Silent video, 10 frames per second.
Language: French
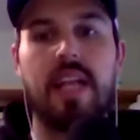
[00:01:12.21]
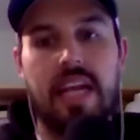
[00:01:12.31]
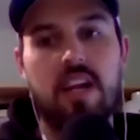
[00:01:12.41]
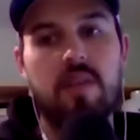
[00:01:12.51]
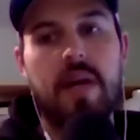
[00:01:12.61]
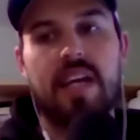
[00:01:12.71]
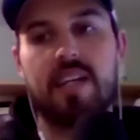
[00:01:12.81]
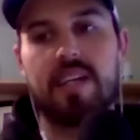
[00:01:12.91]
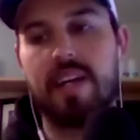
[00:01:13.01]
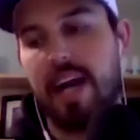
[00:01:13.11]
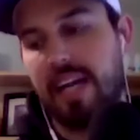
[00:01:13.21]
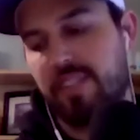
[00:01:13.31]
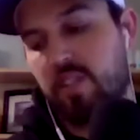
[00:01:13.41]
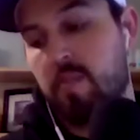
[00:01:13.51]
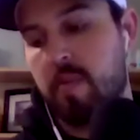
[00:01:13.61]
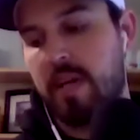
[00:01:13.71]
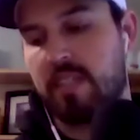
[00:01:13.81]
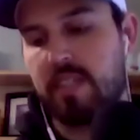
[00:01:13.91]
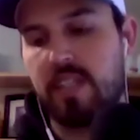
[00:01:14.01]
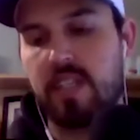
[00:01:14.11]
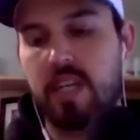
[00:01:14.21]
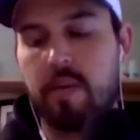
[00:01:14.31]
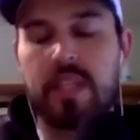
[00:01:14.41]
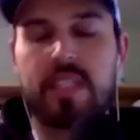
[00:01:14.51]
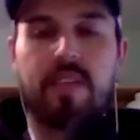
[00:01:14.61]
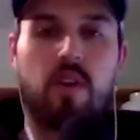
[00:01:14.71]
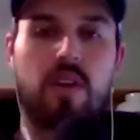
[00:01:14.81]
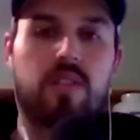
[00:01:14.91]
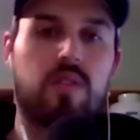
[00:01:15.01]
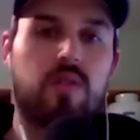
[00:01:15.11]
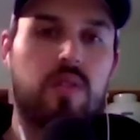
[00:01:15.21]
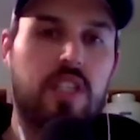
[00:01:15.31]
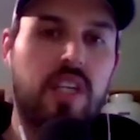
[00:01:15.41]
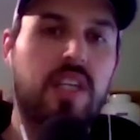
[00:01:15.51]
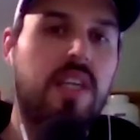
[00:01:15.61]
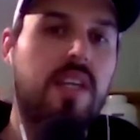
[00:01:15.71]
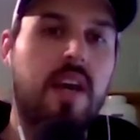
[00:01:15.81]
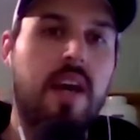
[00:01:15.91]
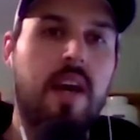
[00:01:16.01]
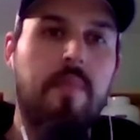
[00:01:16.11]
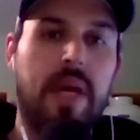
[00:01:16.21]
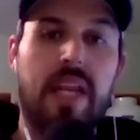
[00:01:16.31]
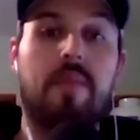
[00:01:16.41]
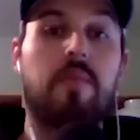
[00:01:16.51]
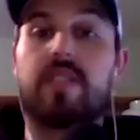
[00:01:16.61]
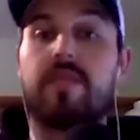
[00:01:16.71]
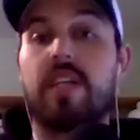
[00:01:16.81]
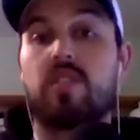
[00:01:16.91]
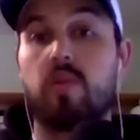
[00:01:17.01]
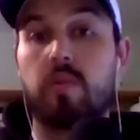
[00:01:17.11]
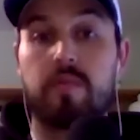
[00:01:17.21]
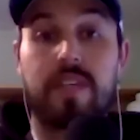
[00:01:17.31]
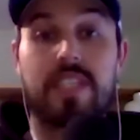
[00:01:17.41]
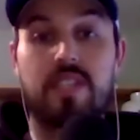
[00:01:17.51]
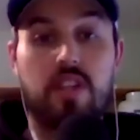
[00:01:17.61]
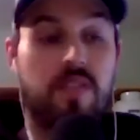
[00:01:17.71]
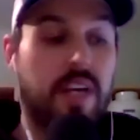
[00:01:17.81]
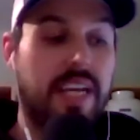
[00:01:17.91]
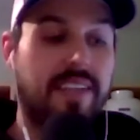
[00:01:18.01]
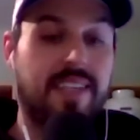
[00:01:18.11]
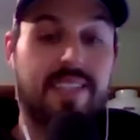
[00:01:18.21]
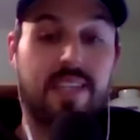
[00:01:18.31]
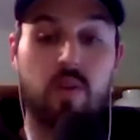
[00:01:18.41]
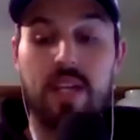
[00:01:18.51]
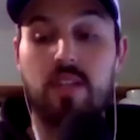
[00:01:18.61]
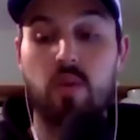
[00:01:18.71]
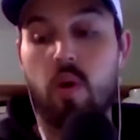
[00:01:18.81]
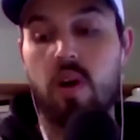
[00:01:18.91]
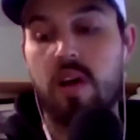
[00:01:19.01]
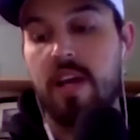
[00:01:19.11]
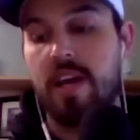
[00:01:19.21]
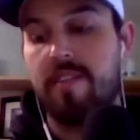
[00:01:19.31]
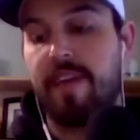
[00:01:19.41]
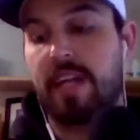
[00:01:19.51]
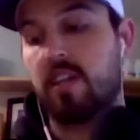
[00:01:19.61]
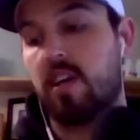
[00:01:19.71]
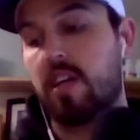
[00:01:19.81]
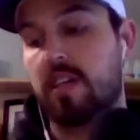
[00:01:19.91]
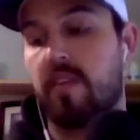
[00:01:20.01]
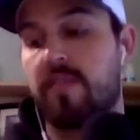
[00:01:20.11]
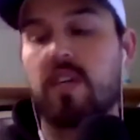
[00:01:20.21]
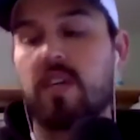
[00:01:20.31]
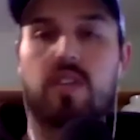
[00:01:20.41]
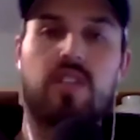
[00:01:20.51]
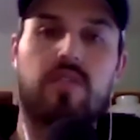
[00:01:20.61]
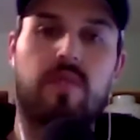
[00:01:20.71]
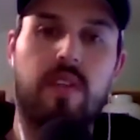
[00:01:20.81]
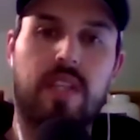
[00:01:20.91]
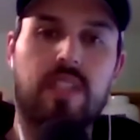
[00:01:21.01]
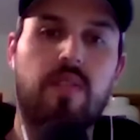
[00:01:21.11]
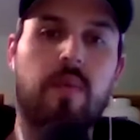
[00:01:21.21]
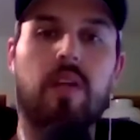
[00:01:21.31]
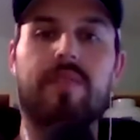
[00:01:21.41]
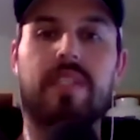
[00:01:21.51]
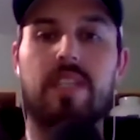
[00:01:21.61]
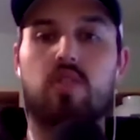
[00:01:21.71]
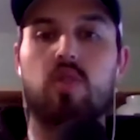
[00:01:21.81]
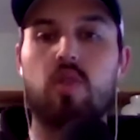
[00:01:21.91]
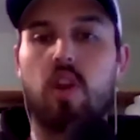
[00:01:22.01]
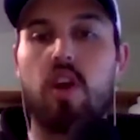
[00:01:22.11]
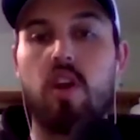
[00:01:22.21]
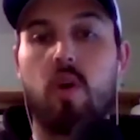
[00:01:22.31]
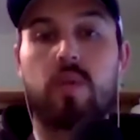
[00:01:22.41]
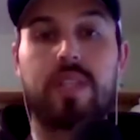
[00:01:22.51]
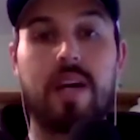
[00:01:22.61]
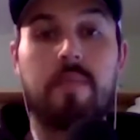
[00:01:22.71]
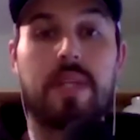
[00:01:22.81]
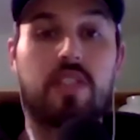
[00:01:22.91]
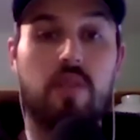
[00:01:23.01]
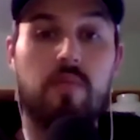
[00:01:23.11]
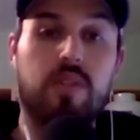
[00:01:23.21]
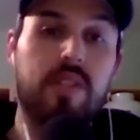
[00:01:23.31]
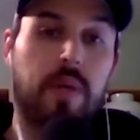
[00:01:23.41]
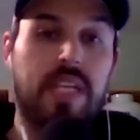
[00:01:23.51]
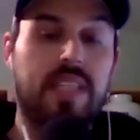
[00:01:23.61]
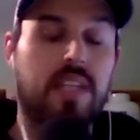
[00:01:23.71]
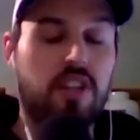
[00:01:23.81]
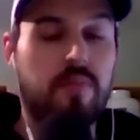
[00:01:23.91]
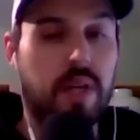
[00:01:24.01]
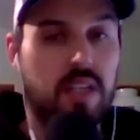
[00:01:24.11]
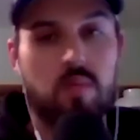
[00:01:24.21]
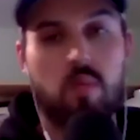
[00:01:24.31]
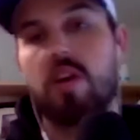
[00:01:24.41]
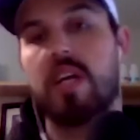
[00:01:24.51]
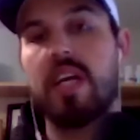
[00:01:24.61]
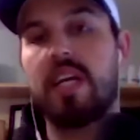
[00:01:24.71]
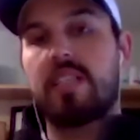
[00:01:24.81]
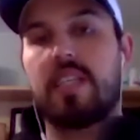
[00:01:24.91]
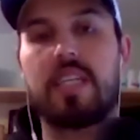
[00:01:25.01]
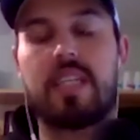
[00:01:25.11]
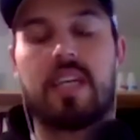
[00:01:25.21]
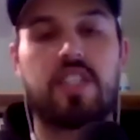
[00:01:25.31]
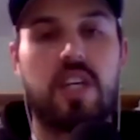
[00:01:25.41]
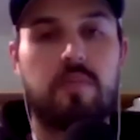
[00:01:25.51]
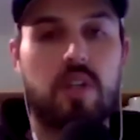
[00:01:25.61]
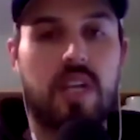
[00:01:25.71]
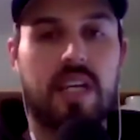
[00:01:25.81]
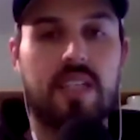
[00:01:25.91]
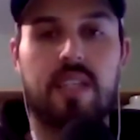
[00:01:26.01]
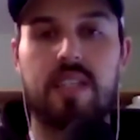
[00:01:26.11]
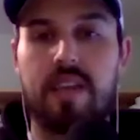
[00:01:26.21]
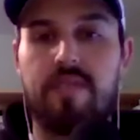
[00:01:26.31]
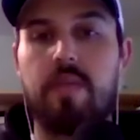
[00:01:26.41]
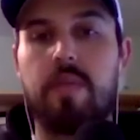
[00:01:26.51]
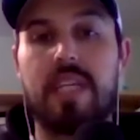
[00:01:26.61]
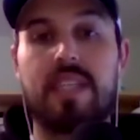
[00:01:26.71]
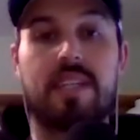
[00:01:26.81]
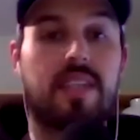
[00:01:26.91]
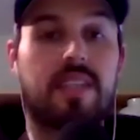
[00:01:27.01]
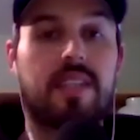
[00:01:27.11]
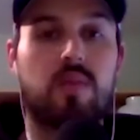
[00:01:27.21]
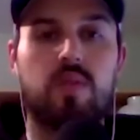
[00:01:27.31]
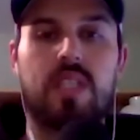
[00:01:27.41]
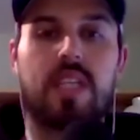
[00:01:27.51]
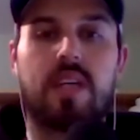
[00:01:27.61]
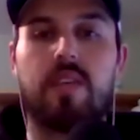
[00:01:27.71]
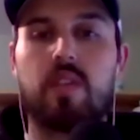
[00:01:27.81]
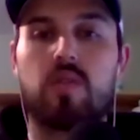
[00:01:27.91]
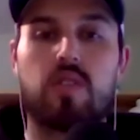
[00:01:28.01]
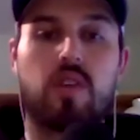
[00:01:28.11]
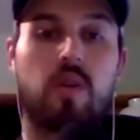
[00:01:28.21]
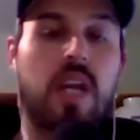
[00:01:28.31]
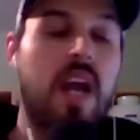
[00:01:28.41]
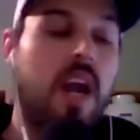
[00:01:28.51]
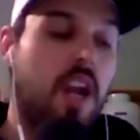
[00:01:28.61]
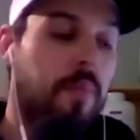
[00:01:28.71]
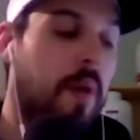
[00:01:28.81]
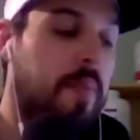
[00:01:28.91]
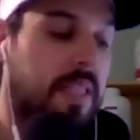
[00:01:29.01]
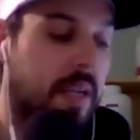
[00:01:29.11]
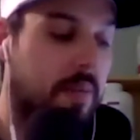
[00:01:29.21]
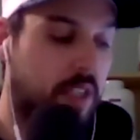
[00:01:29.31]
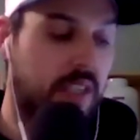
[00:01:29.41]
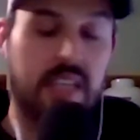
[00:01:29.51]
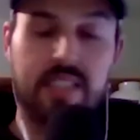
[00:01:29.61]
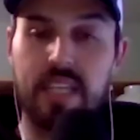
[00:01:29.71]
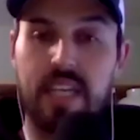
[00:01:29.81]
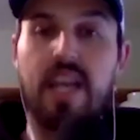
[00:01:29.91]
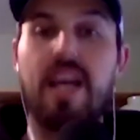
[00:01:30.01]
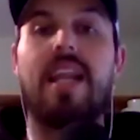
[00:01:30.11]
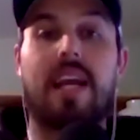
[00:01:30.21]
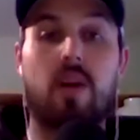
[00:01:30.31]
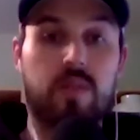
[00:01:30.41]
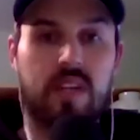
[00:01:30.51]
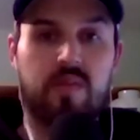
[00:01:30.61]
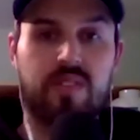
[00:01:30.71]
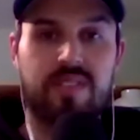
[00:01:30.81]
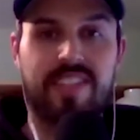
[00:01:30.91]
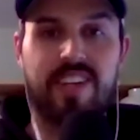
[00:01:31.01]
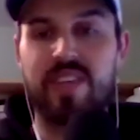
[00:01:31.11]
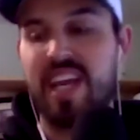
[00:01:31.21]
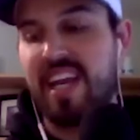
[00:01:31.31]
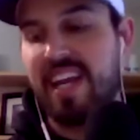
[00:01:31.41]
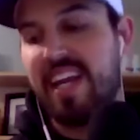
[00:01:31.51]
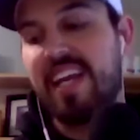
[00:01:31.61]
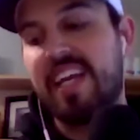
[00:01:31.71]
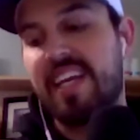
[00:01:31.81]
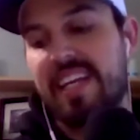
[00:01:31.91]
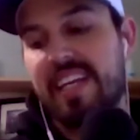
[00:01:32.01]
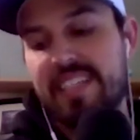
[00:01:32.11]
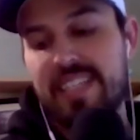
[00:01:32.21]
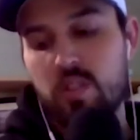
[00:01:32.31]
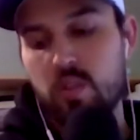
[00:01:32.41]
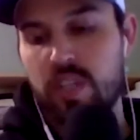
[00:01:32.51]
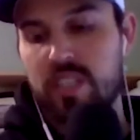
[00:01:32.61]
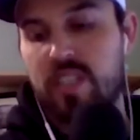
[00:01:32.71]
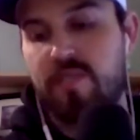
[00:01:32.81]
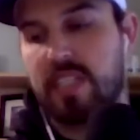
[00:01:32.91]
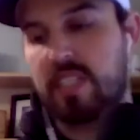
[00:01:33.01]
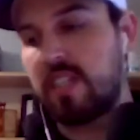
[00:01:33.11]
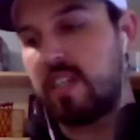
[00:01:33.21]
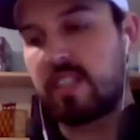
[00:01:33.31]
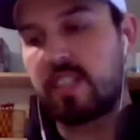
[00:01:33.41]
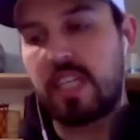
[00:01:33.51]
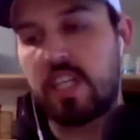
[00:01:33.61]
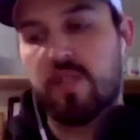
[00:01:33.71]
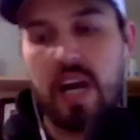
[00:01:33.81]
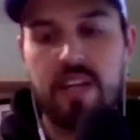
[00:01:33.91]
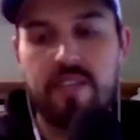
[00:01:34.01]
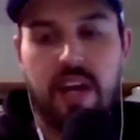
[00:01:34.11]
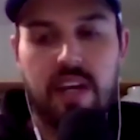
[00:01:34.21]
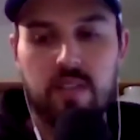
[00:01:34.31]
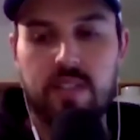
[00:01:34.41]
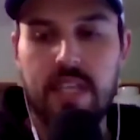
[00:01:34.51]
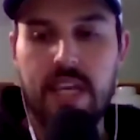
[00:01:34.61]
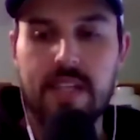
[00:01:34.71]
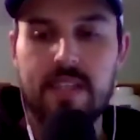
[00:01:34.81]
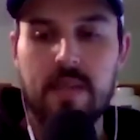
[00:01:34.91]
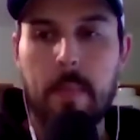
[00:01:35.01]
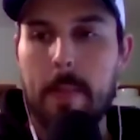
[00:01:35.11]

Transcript: Et là, ben, à ce moment-ci, il commence à avoir des gens qui perdent la motivation un peu c'est ça qu'on va regarder, c'est quoi les trois facteurs qui vont faire en sorte que tu vas transformer ton physique sur le long terme, parce que le but, c'est pas d'être en shape pendant un mois, c'est d'être en shape tout le restant de ta vie, puis d'être en santé aussi à travers tout ça. Donc, le premier tip, OK, c'est la constance. Donc, c'est sûr que c'est facile de se dire, je vais aller vers une diète